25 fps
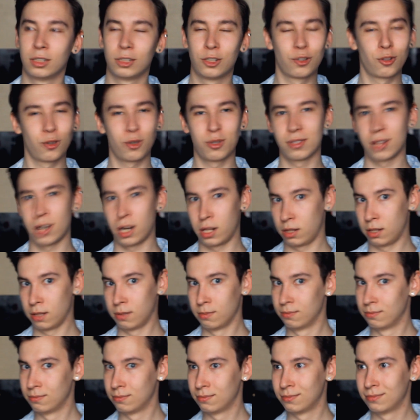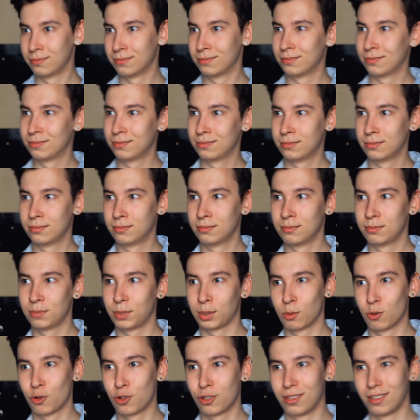Что странно.
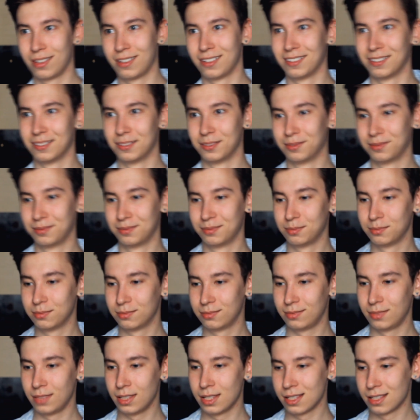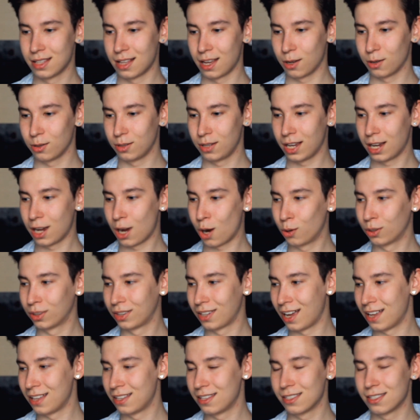Потому что, не знаю, я
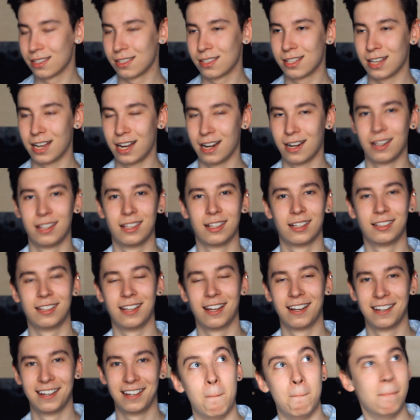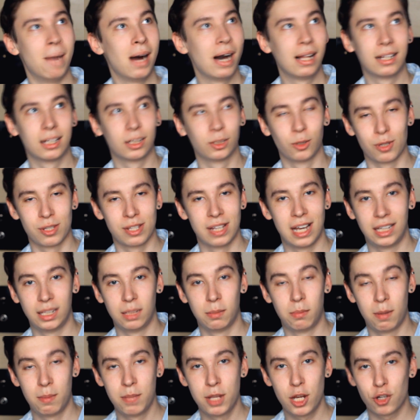какой-то антисоциальный иногда. Мало кто знает
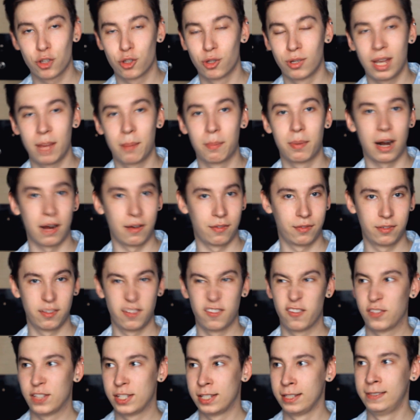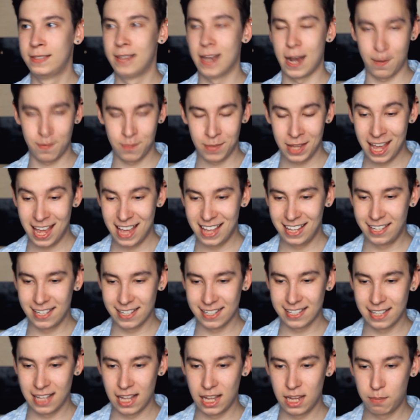обо мне, что я прав. Всегда.
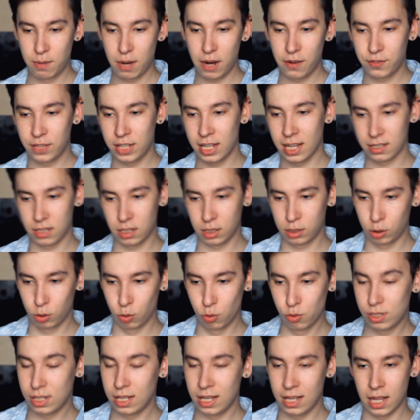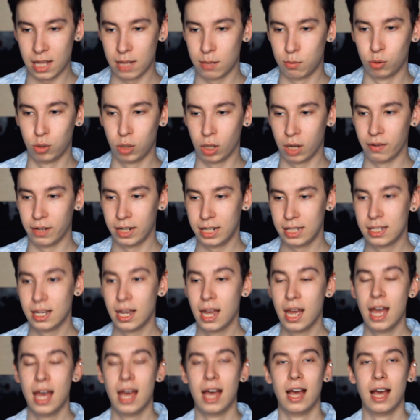Если я не прав, я заткнусь и я не буду говорить